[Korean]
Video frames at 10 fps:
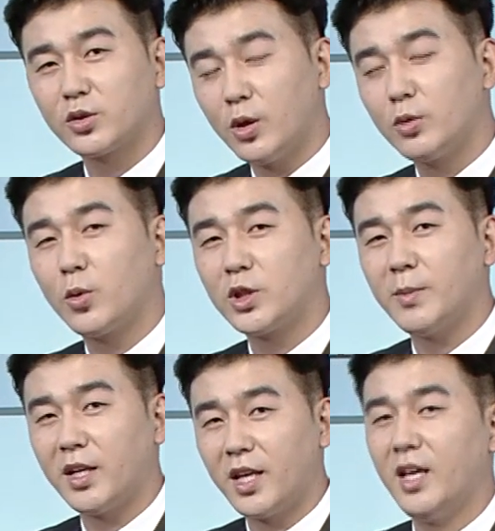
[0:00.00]
서울
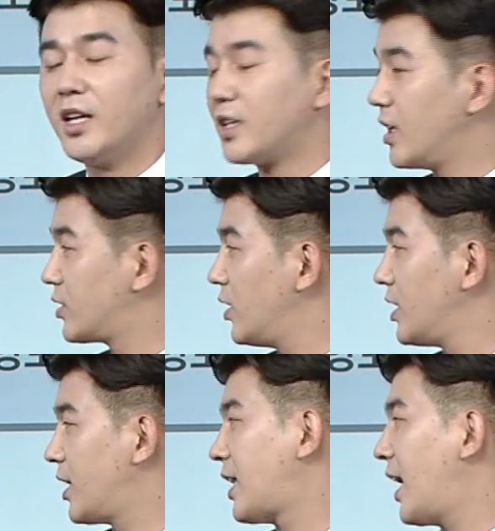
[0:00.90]
도심안에 그래서
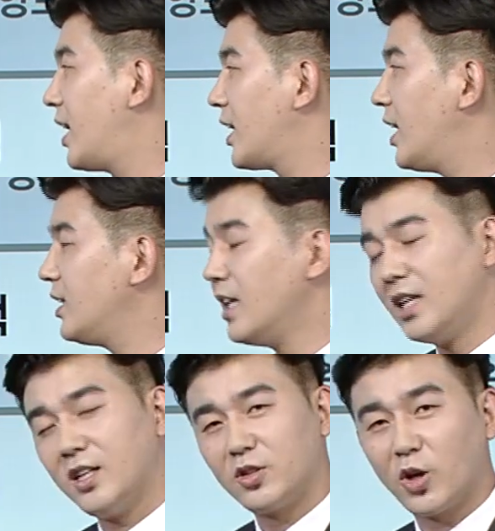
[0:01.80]
이제 다양한
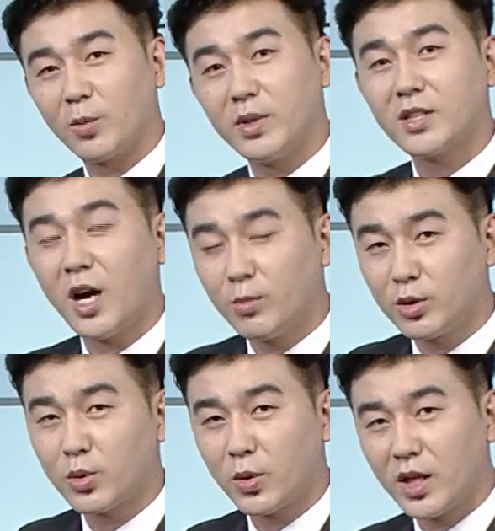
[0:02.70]
이런 정비 사업을
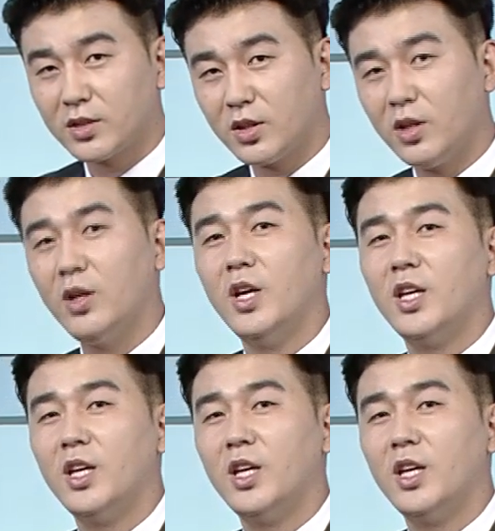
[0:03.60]
통해서